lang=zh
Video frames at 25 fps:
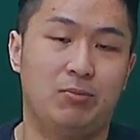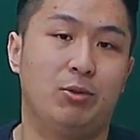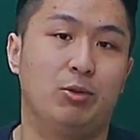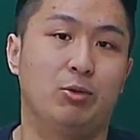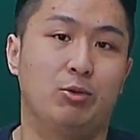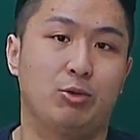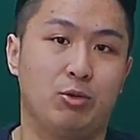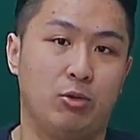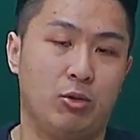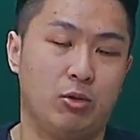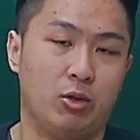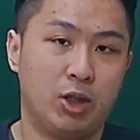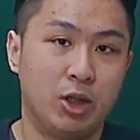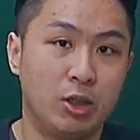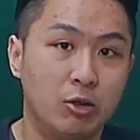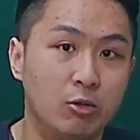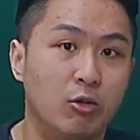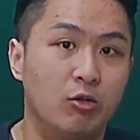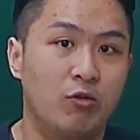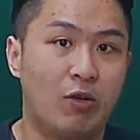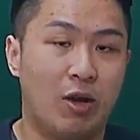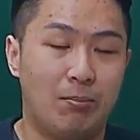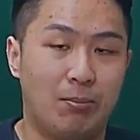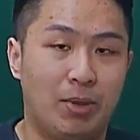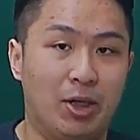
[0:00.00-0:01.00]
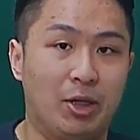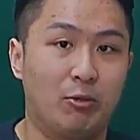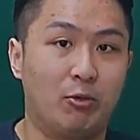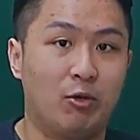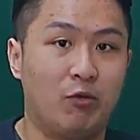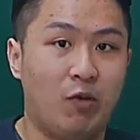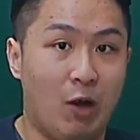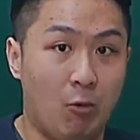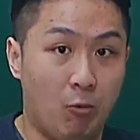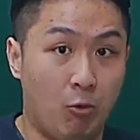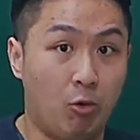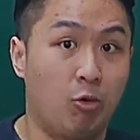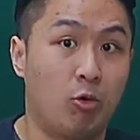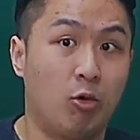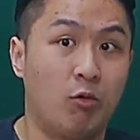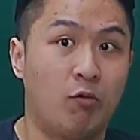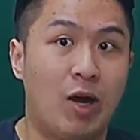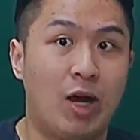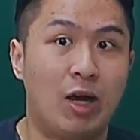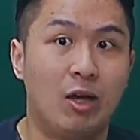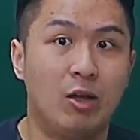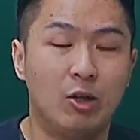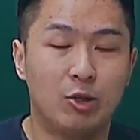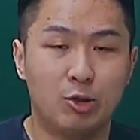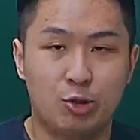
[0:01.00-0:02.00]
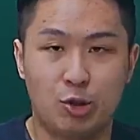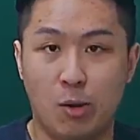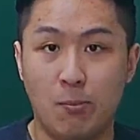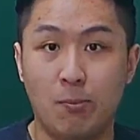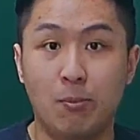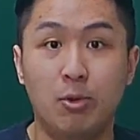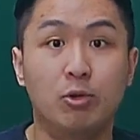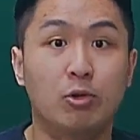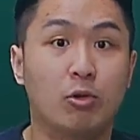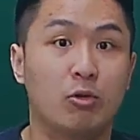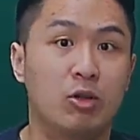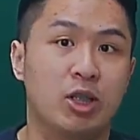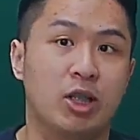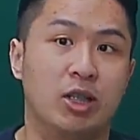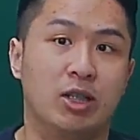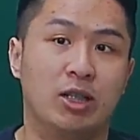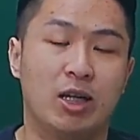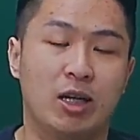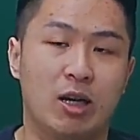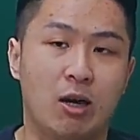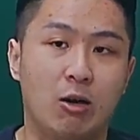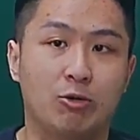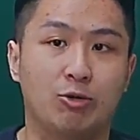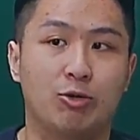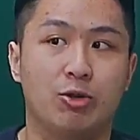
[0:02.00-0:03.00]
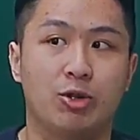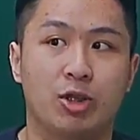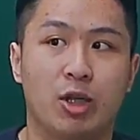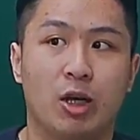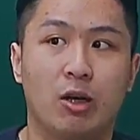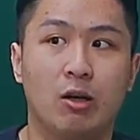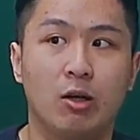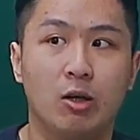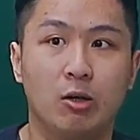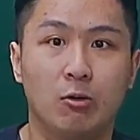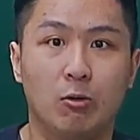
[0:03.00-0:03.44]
比如说英国法、美国法、我国法，全部都写在考卷上。